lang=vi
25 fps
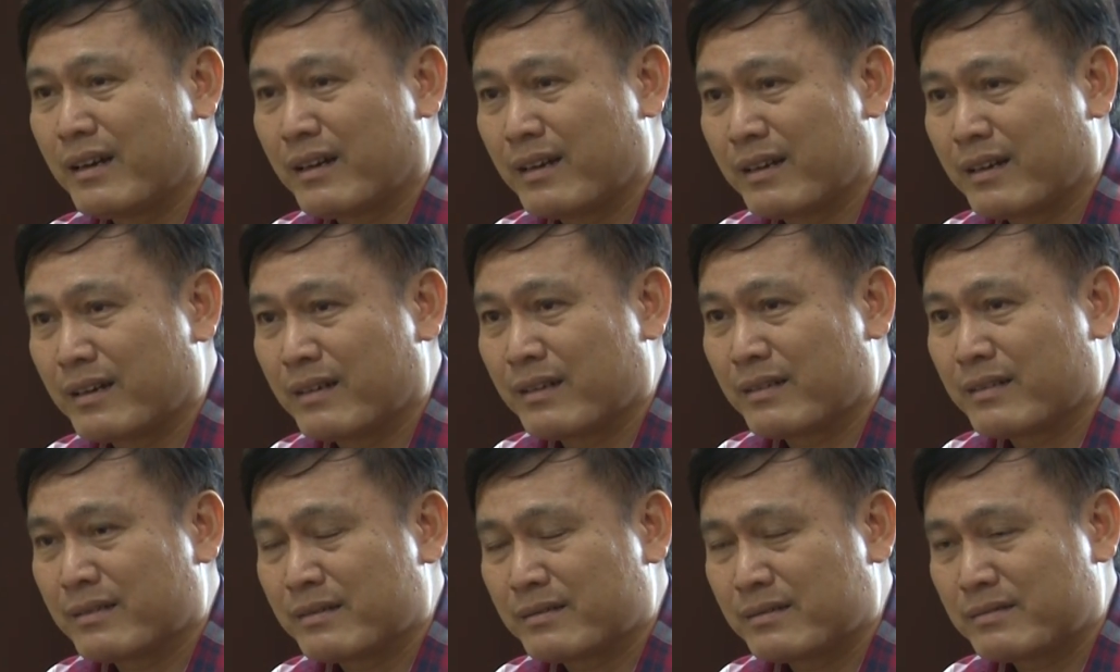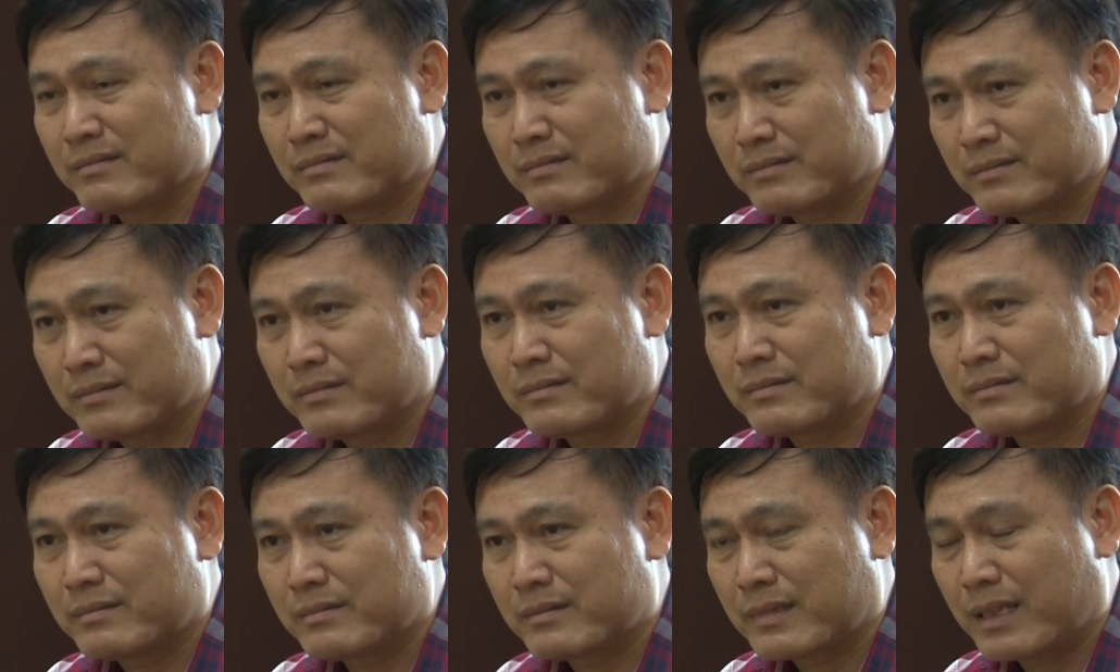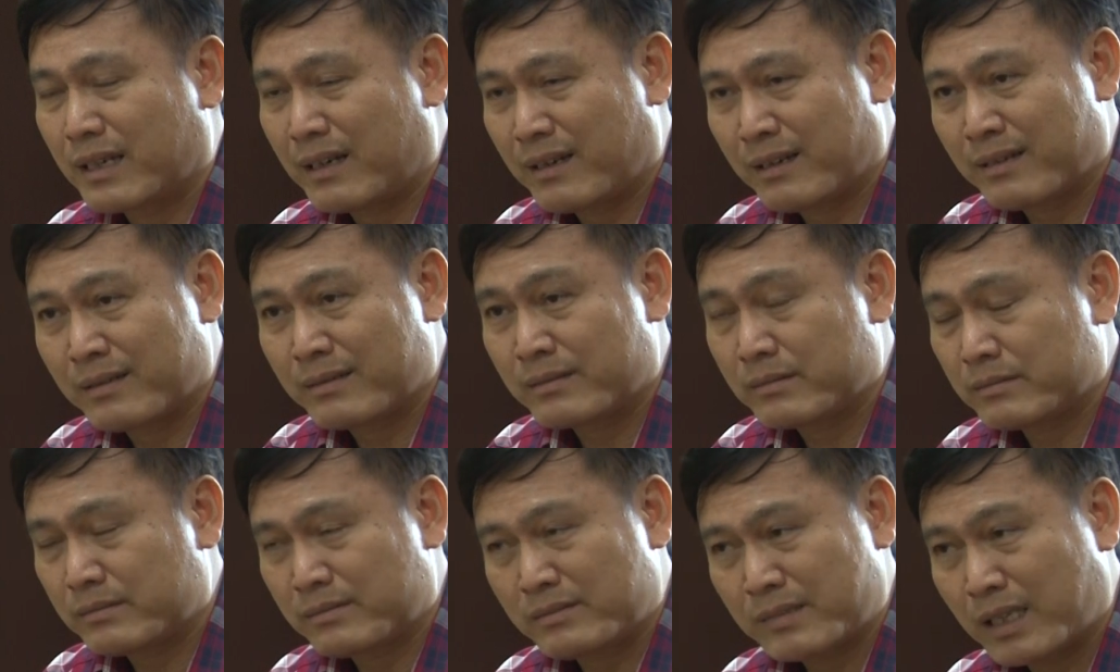À, thế
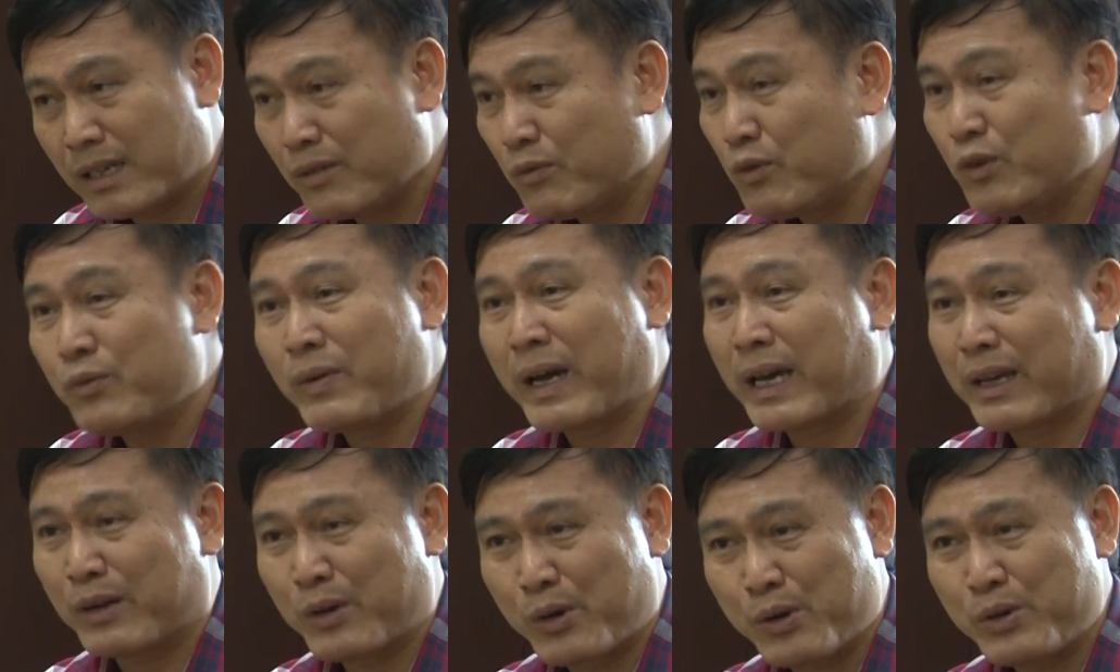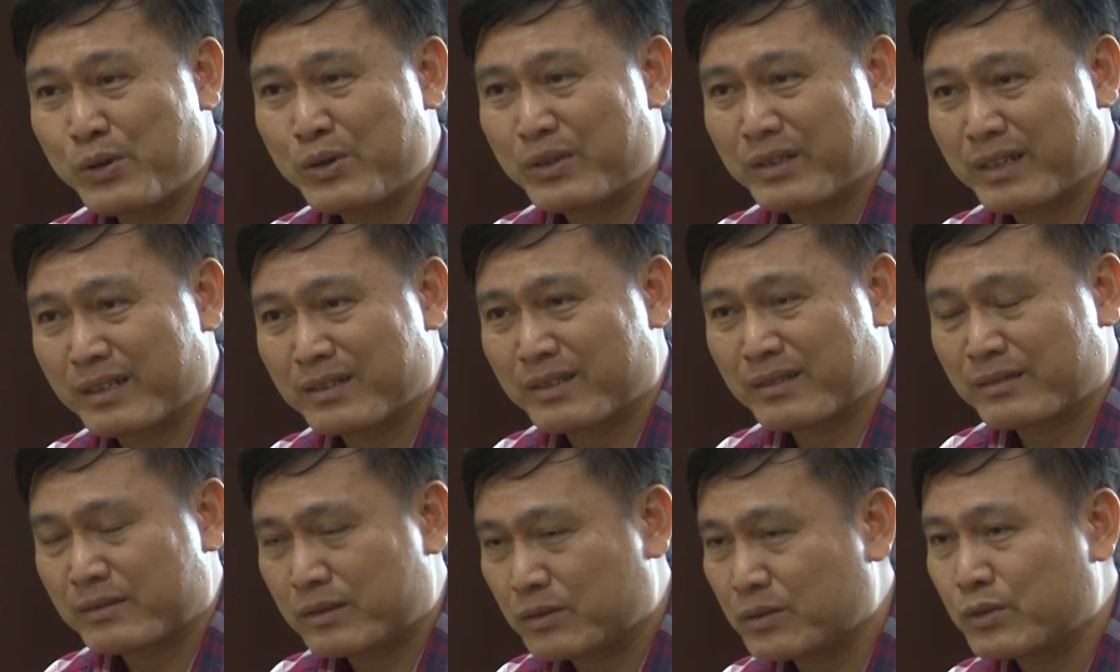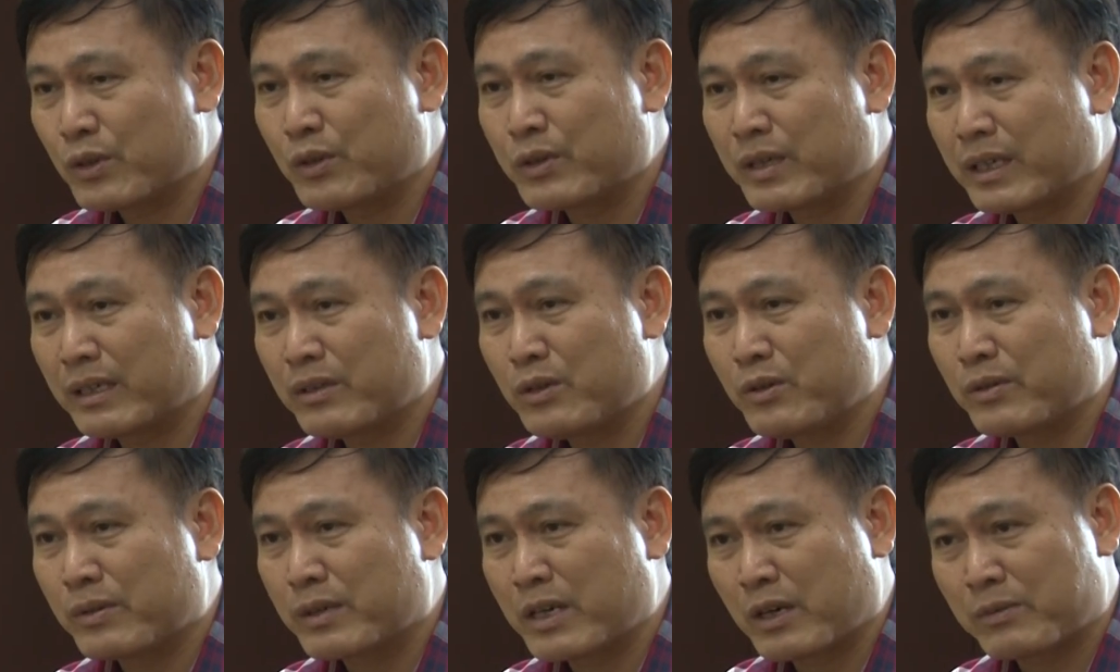là rất là vui vẻ thôi chúng tôi kết
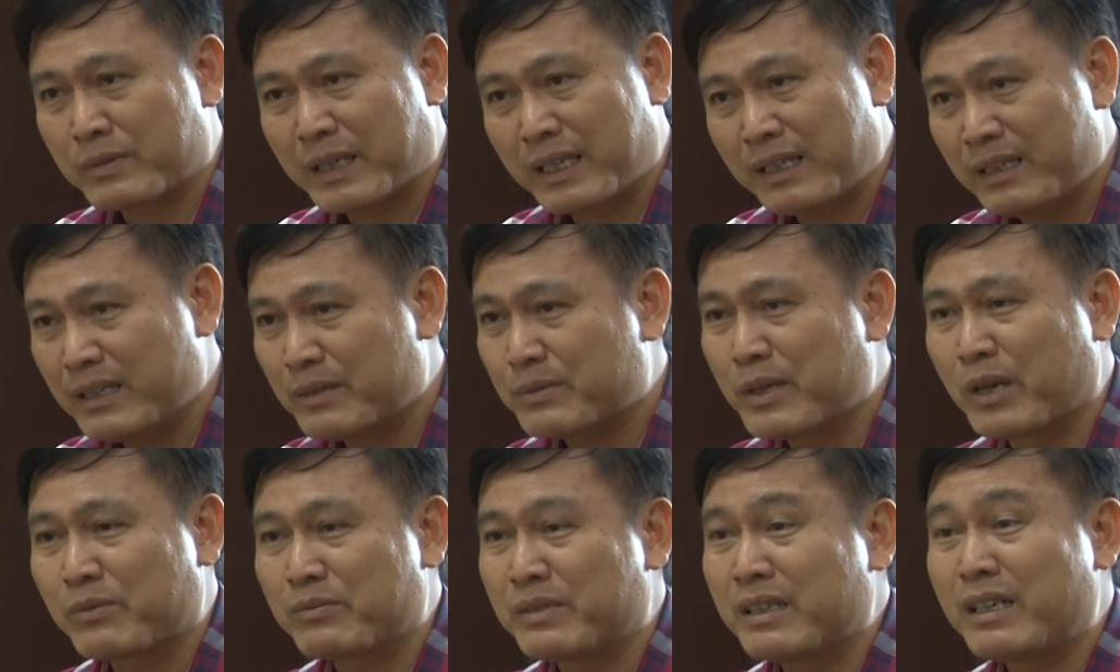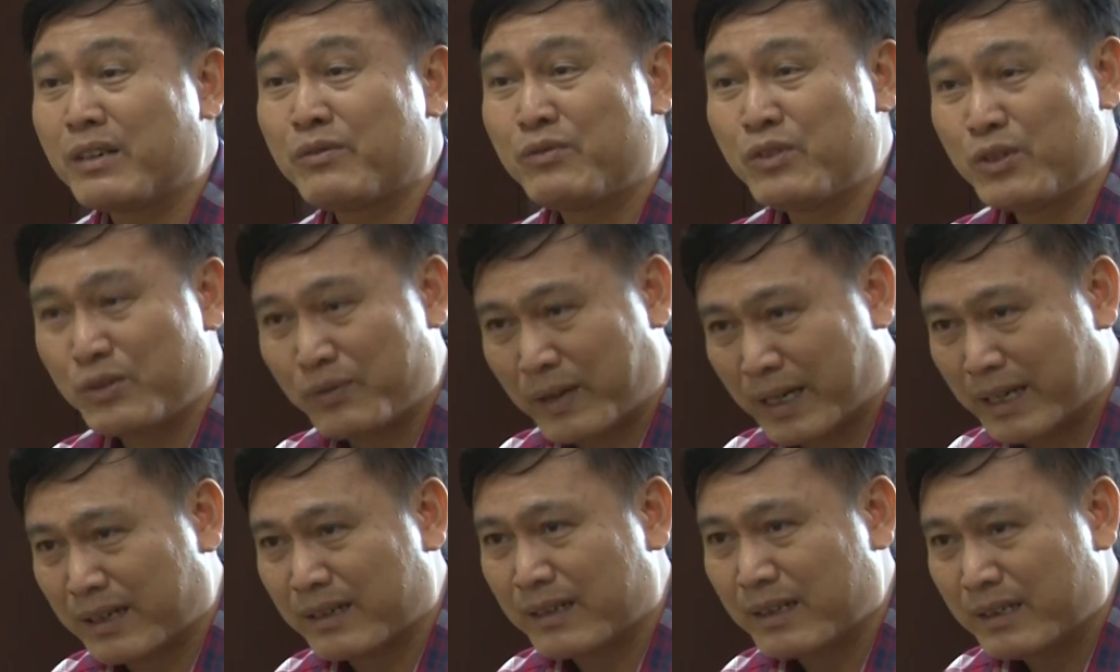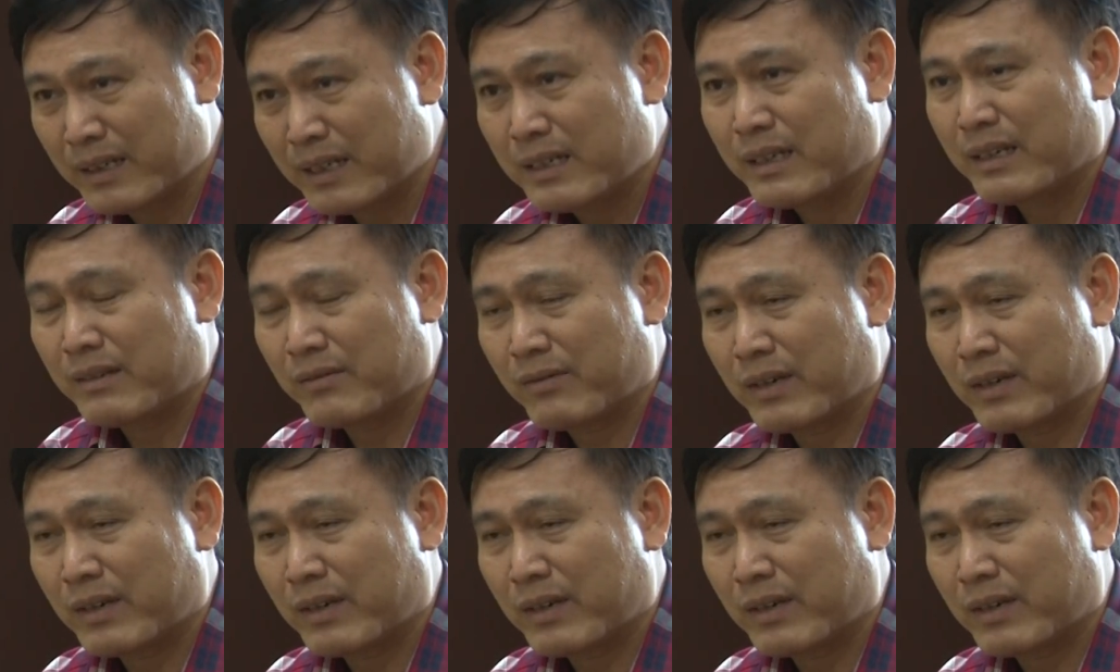thúc hợp đồng thì hợp đồng rất là vui vẻ à.